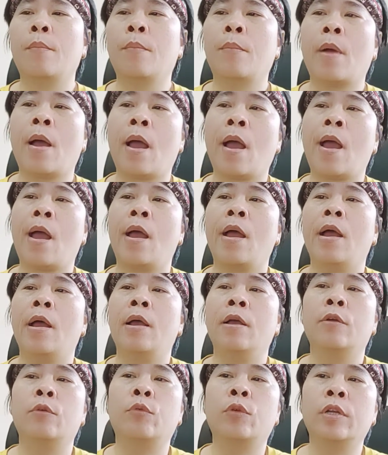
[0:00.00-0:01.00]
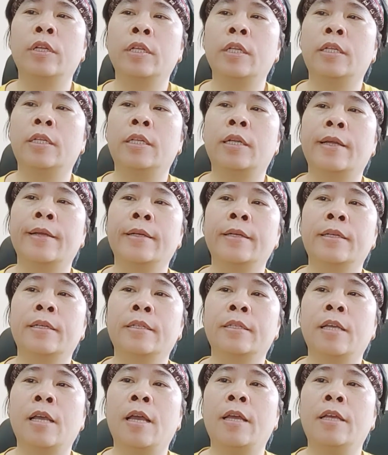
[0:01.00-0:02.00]
3. Quyết định các cơ
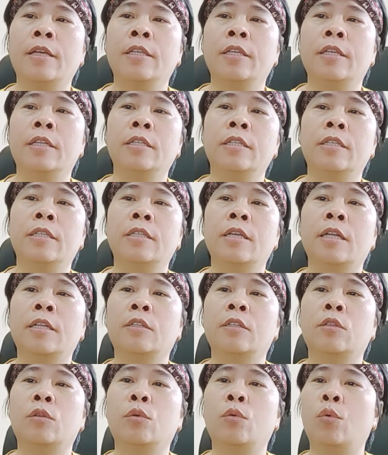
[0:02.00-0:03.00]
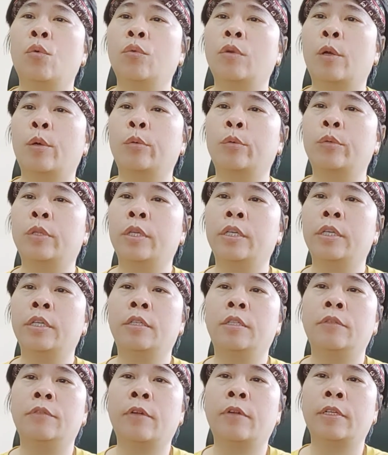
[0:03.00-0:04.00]
chế, chính sách thu hút đầu tư
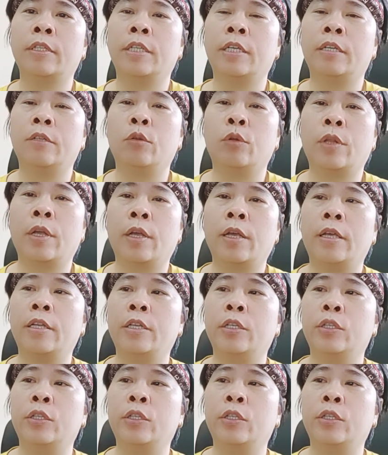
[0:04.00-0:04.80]
phát triển đô thị,